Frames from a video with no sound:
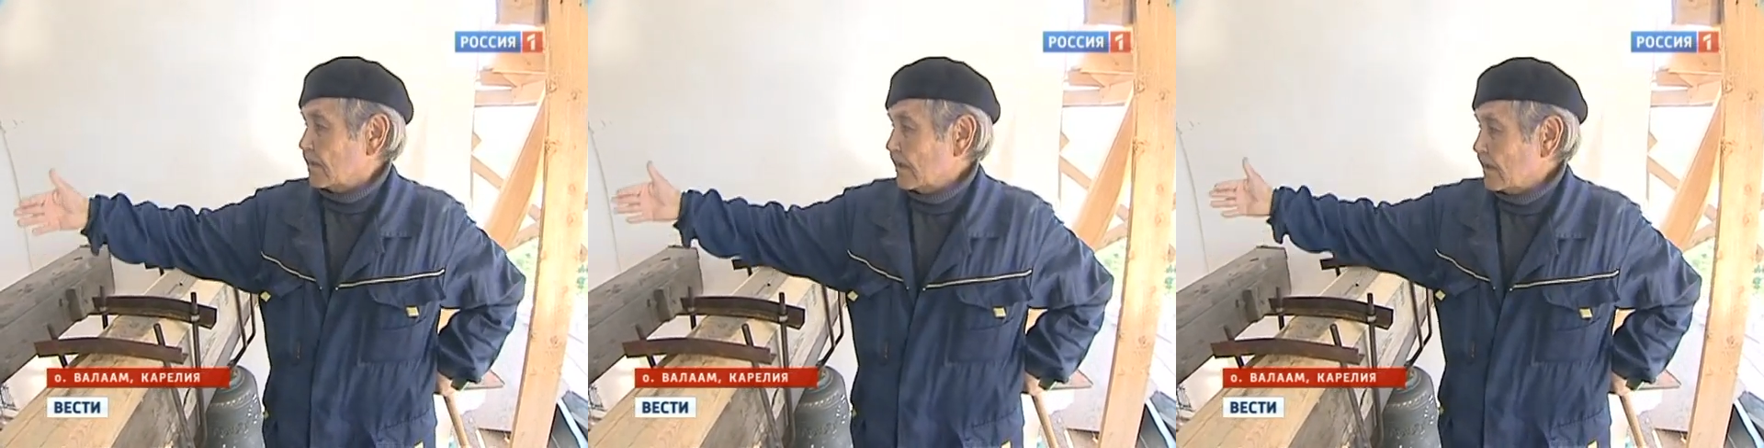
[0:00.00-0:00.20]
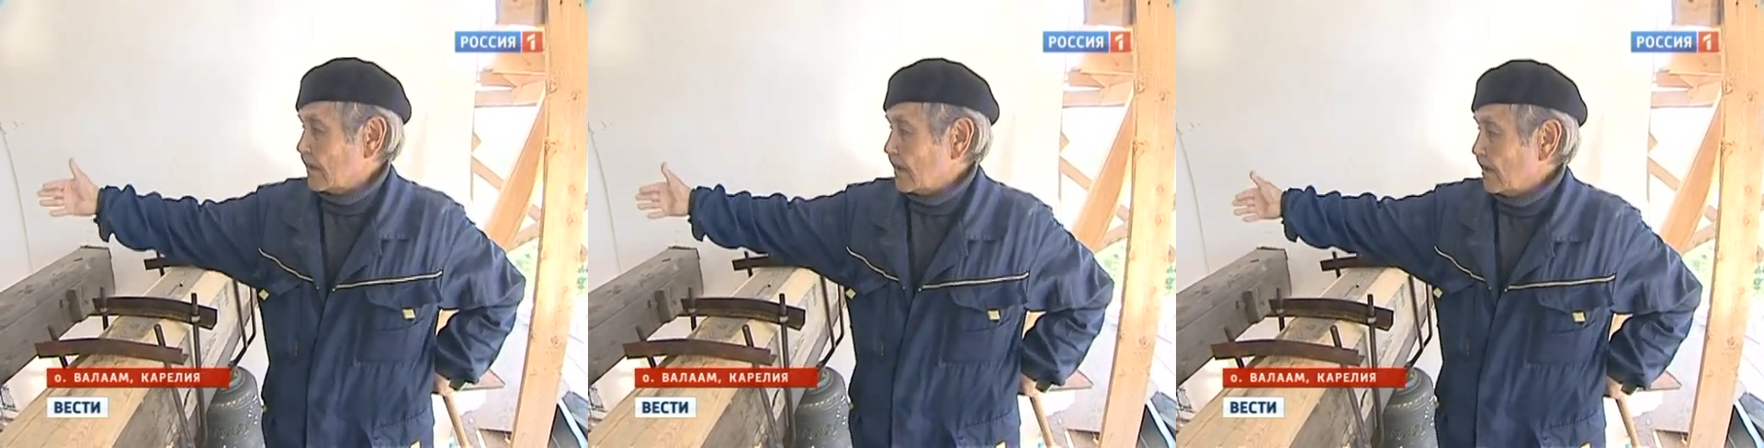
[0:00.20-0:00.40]

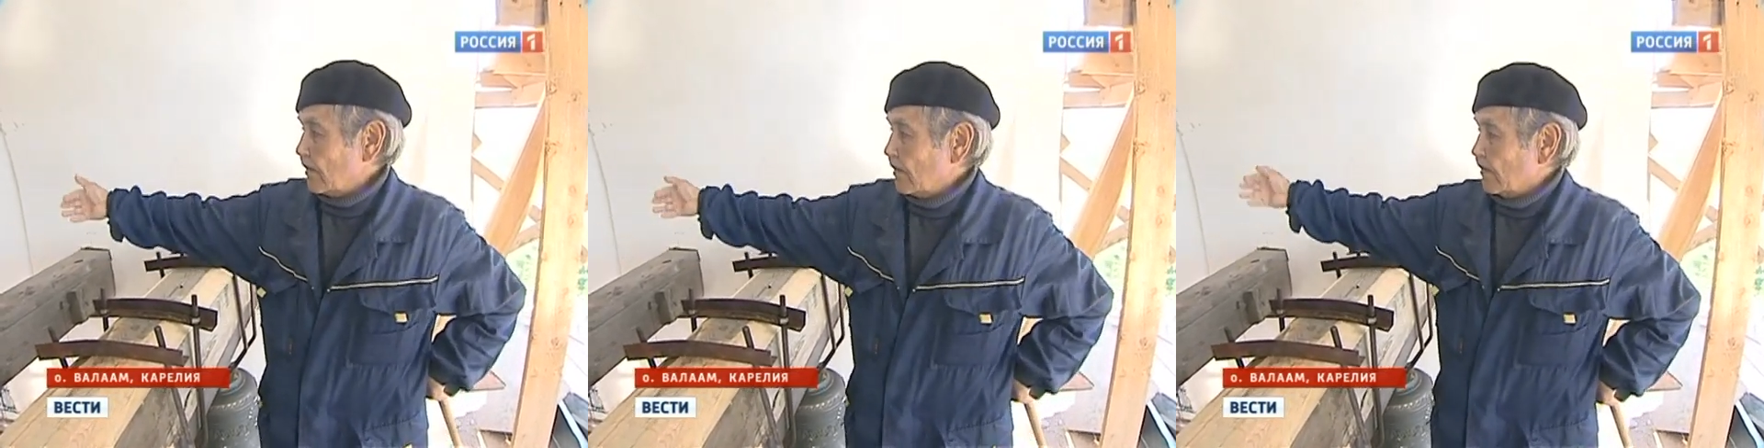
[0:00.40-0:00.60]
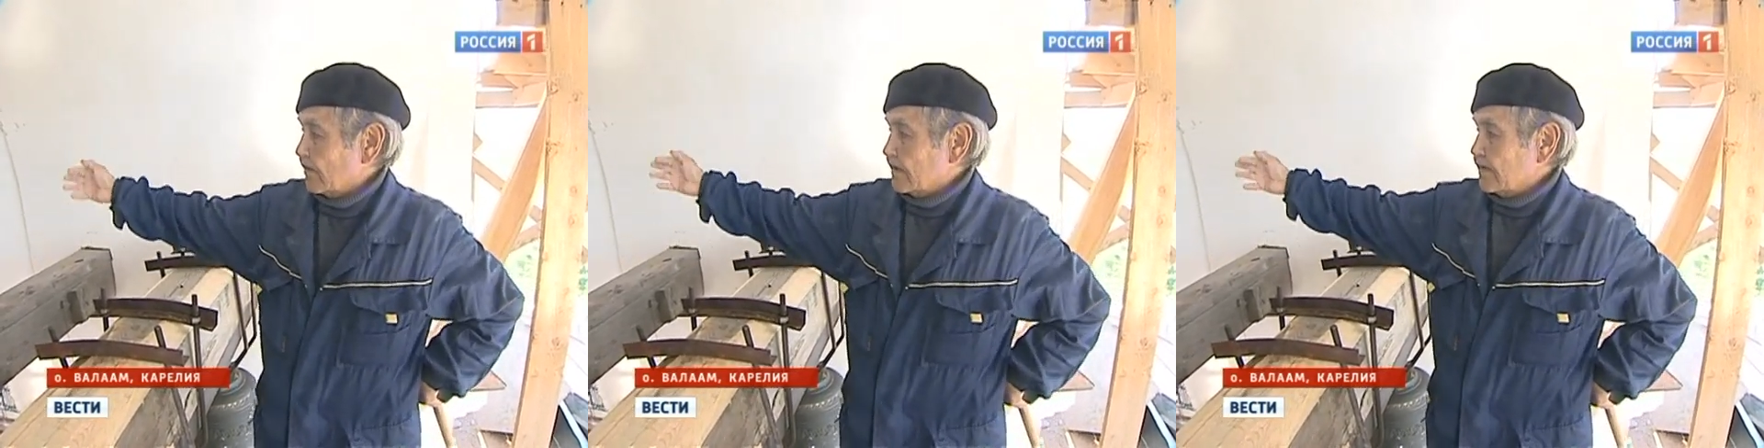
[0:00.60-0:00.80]

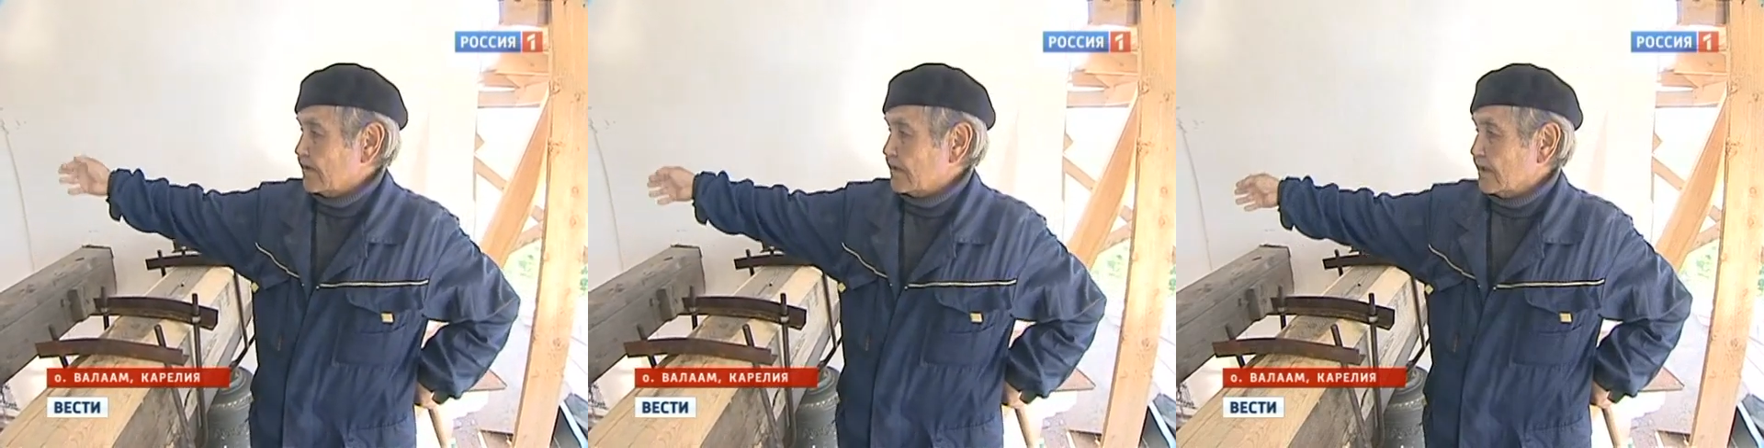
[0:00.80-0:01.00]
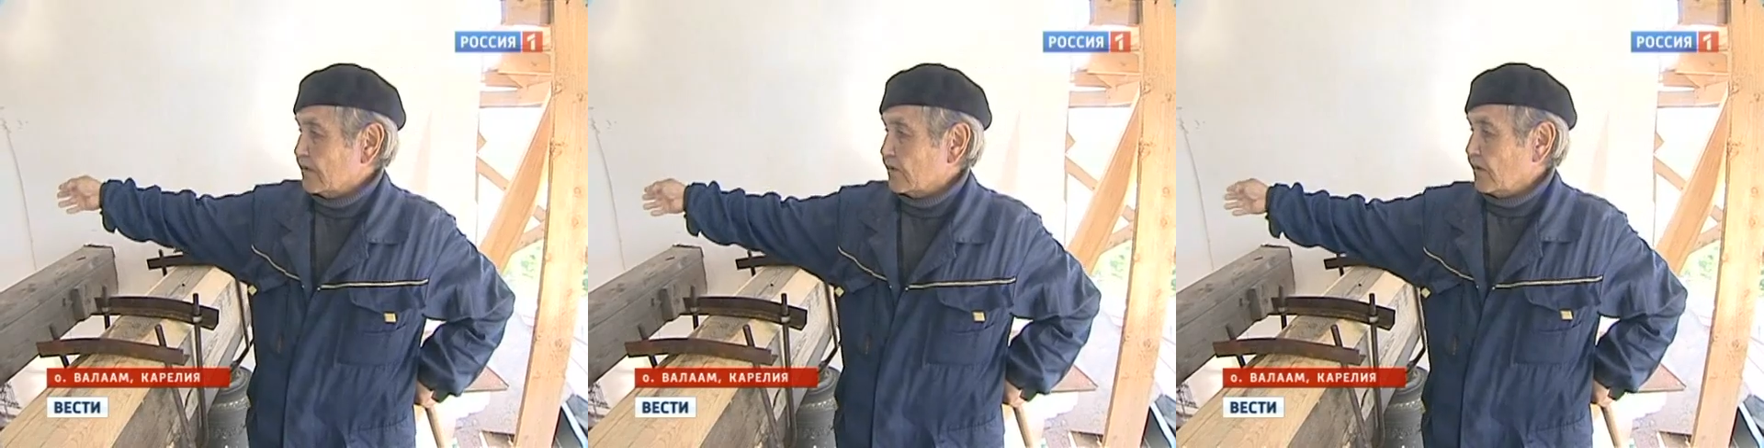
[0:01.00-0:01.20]
колоколов
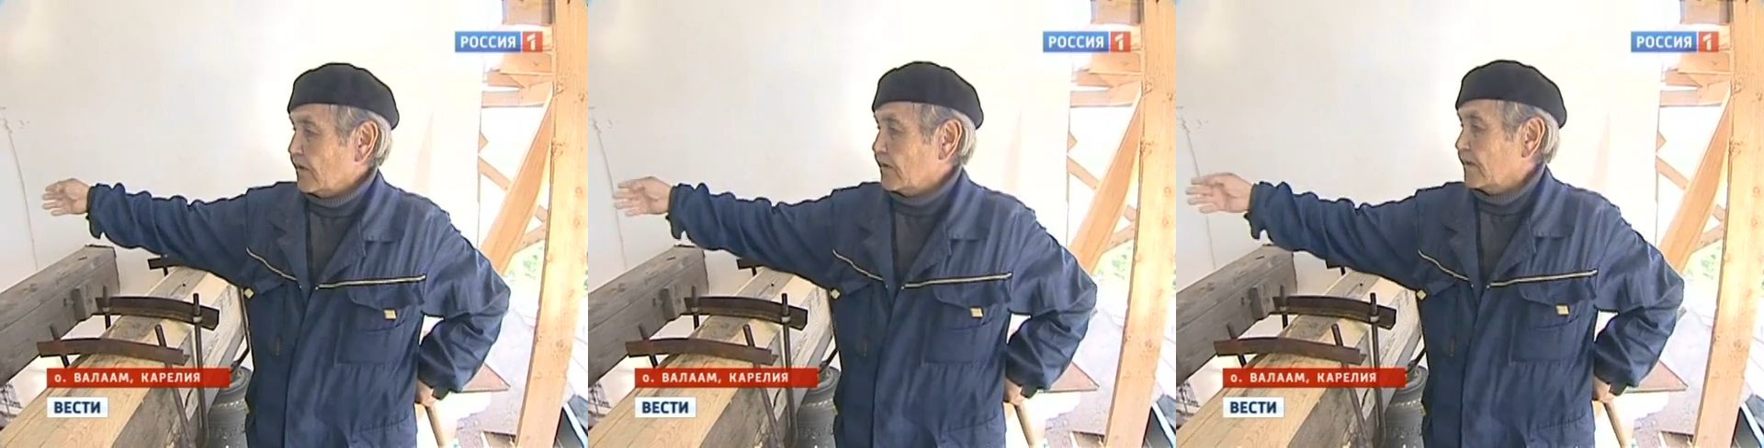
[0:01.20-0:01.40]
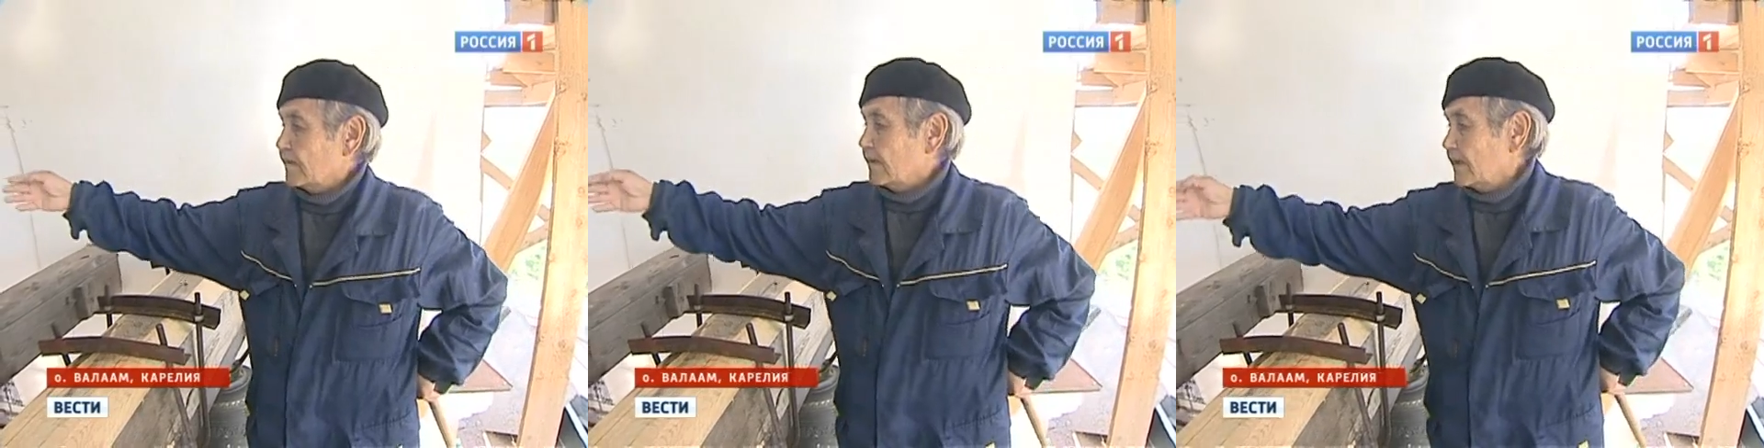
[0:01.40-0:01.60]

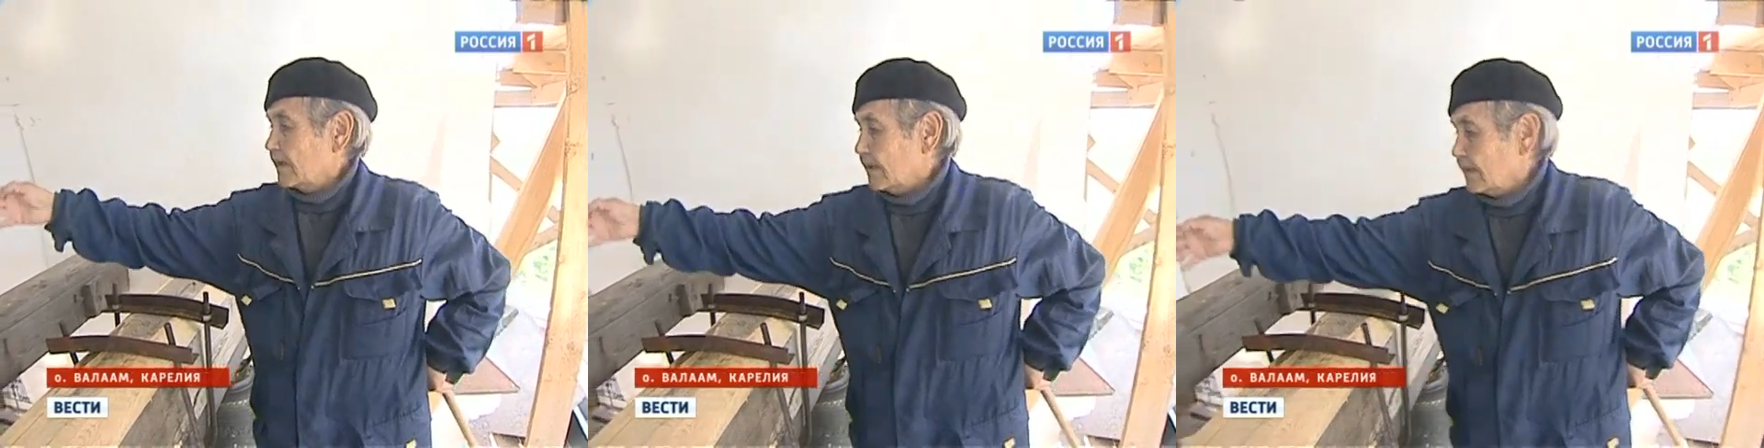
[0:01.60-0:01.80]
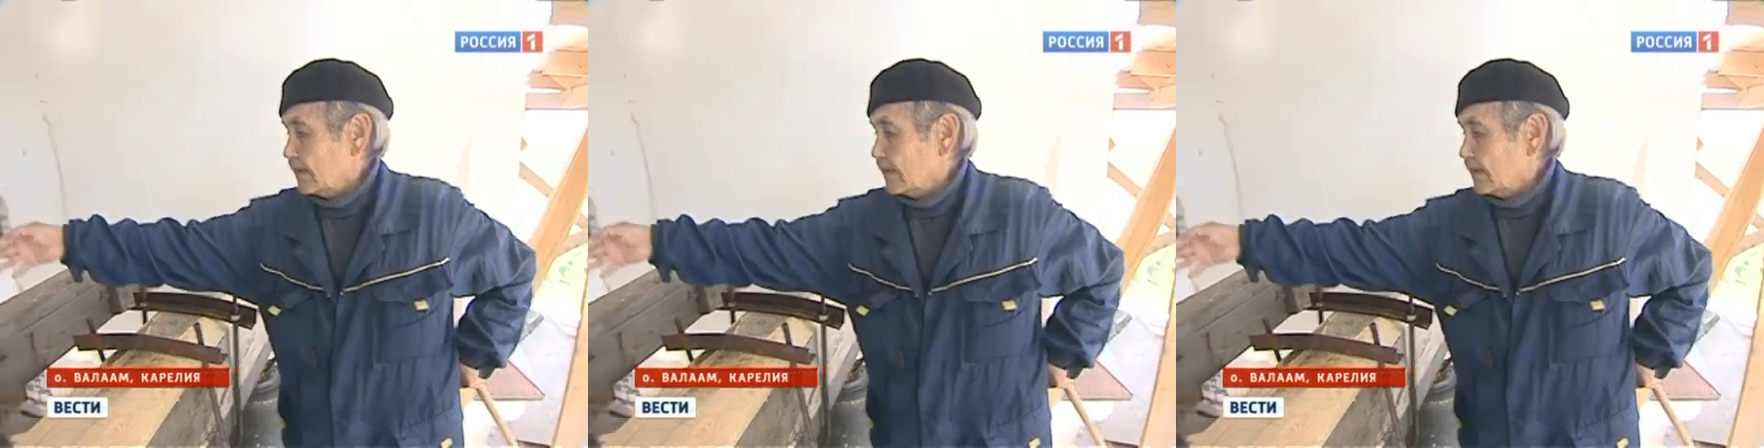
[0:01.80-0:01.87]
9-тонного